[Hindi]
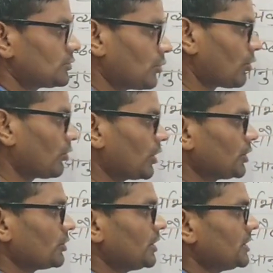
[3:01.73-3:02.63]
तोड़ोगे
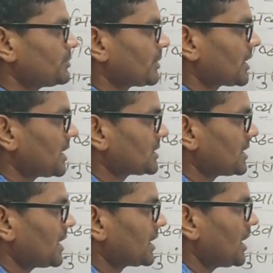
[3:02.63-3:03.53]
तो इस प्रकार से
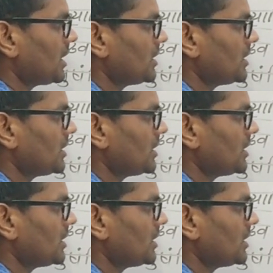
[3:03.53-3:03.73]
आएगा